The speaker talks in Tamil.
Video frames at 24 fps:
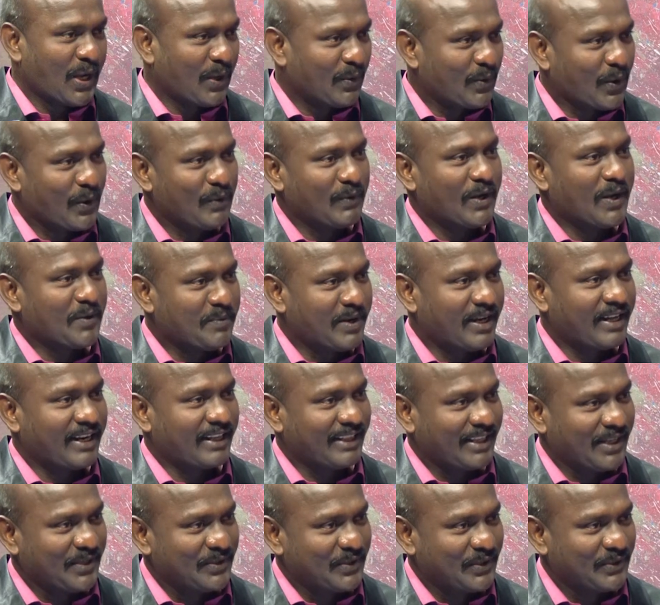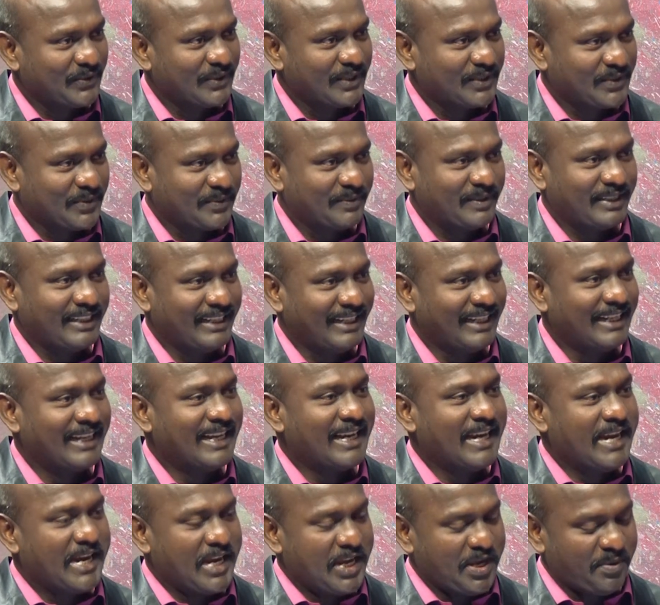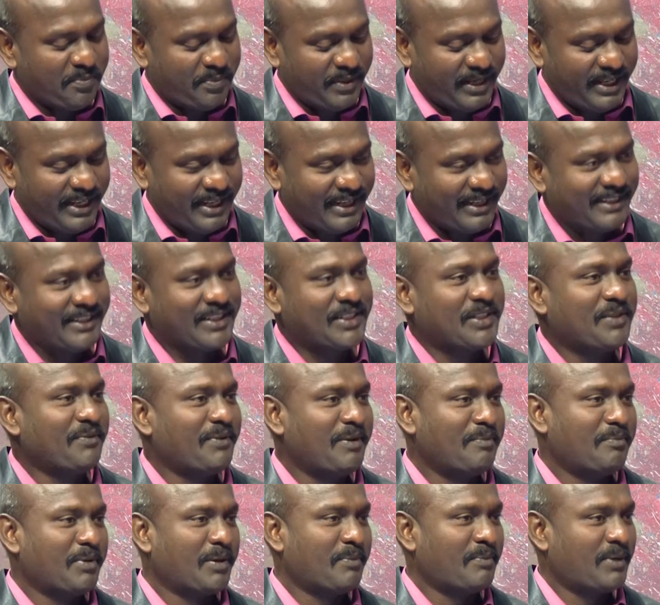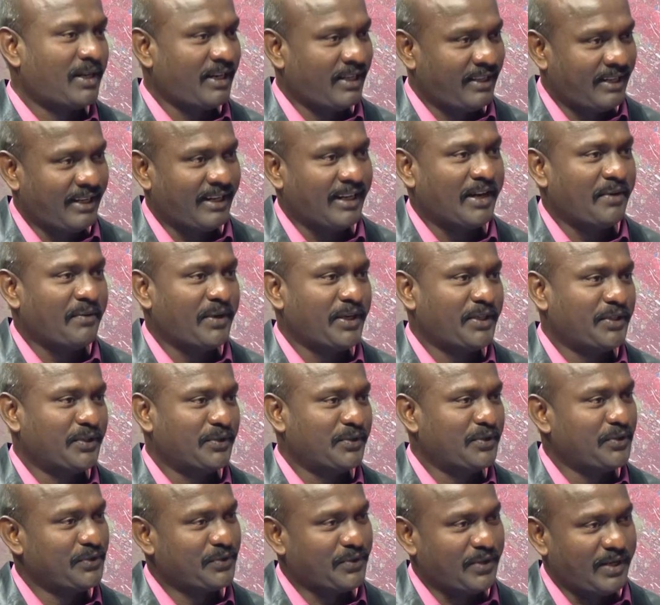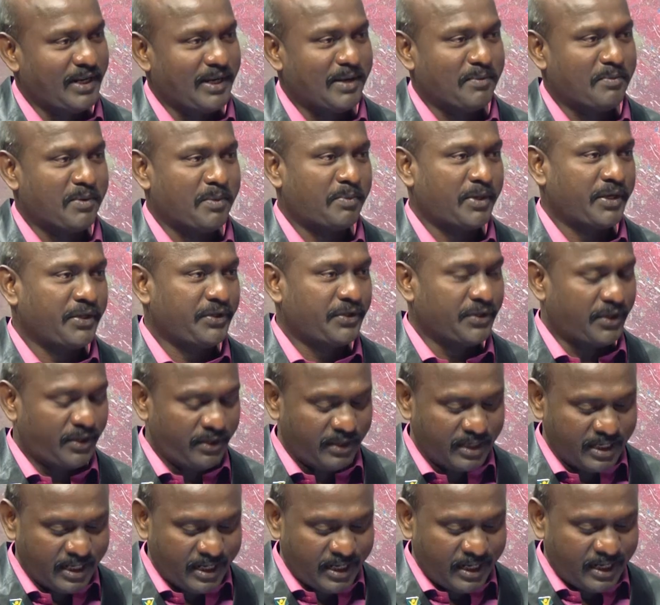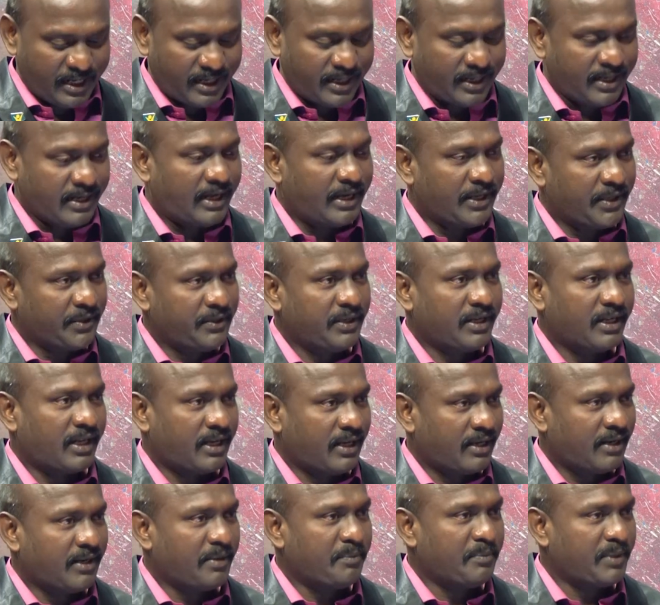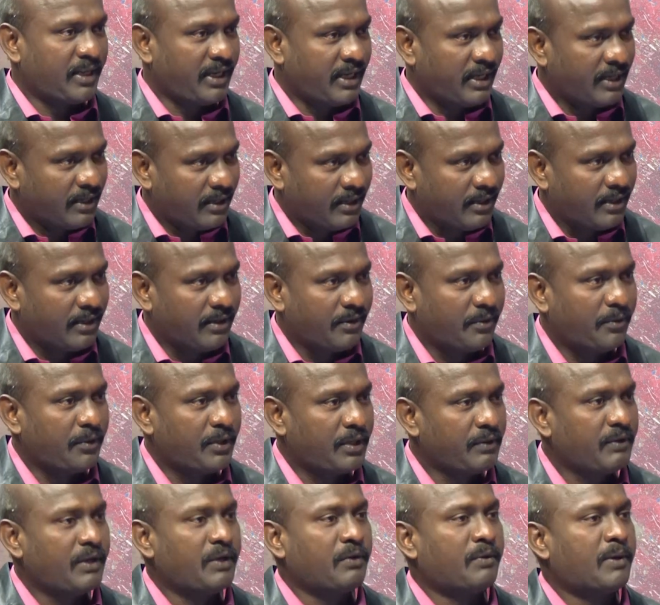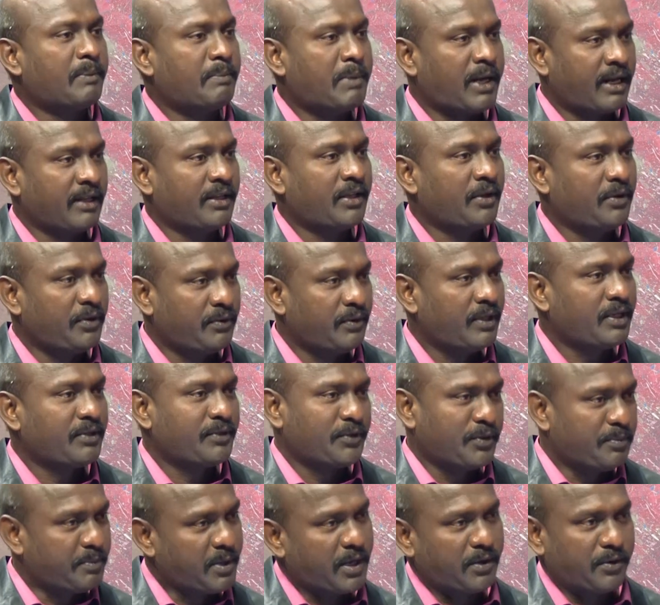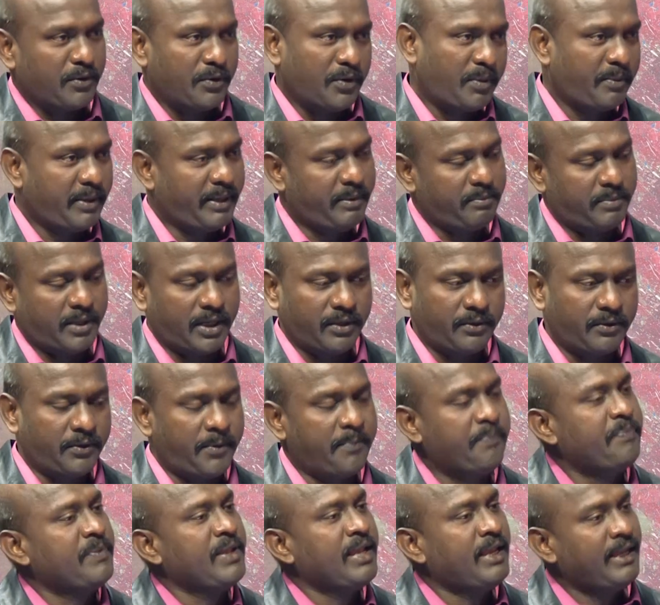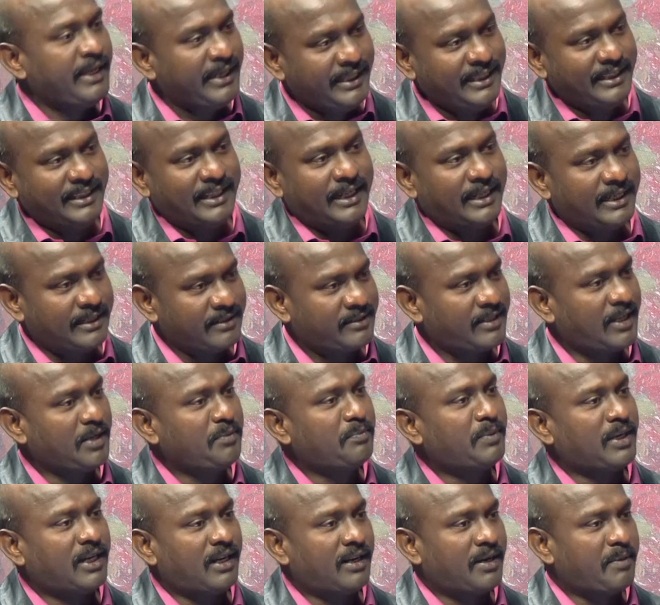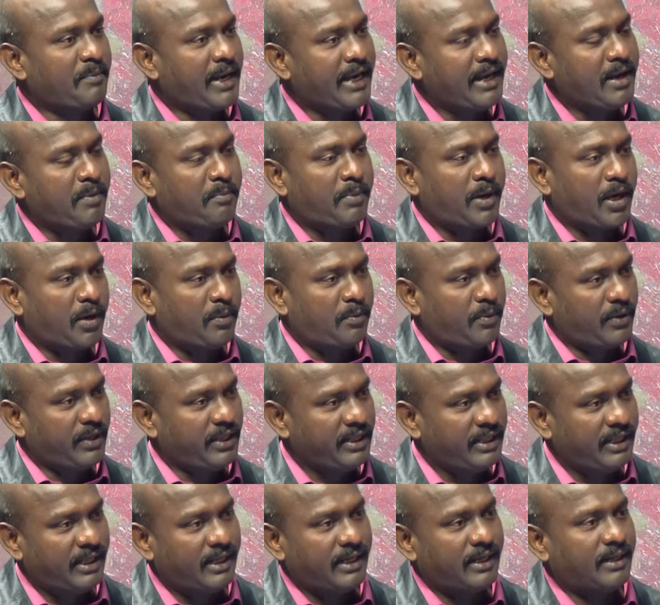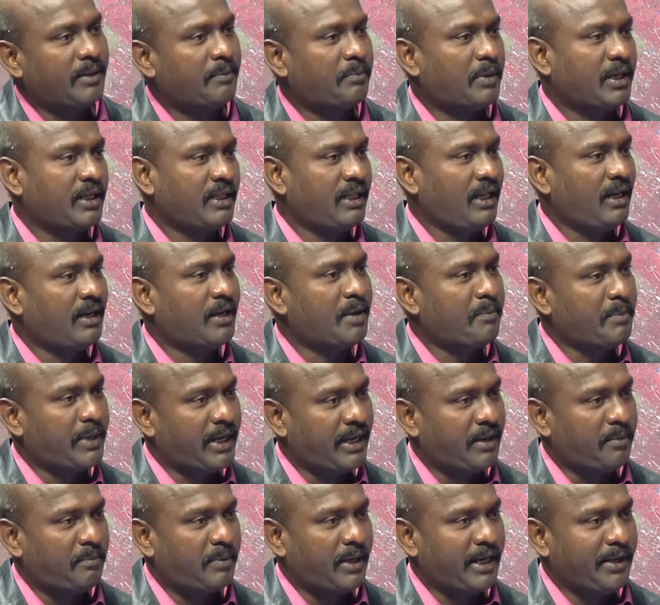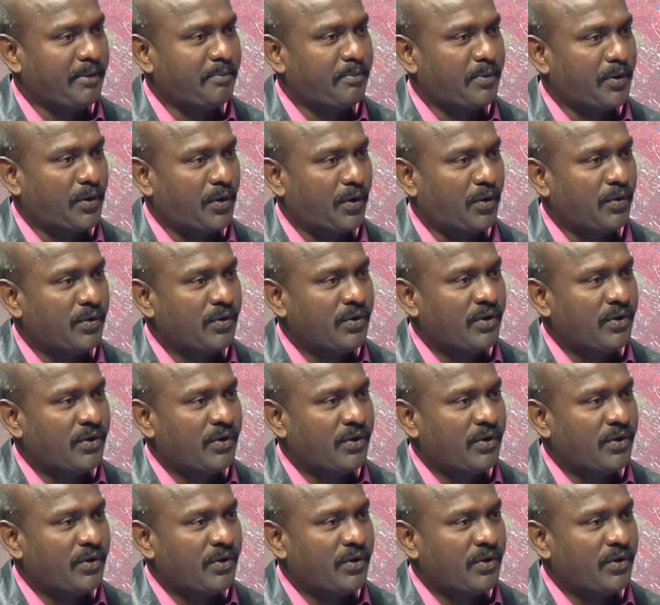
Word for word: ஒருவர் பாரத்தை ஒருவர் சுமந்து இப்படியே கிறிஸ்துவின் பிரமாணத்தை நிறைவேற்றணும்னு சொல்லி நம்ம படித்தோம் ஆண்டவருக்காக நம்ம ஒருவர் பாரத்தை ஒருவர் சுமக்கணும் அப்படின்னு பார்த்தோம் இந்த செக்மெண்ட்ல நம்ம என்ன பார்க்க போகிறோம் இந்த பகுதியில் நம்ம என்ன படிக்க போகிறோம்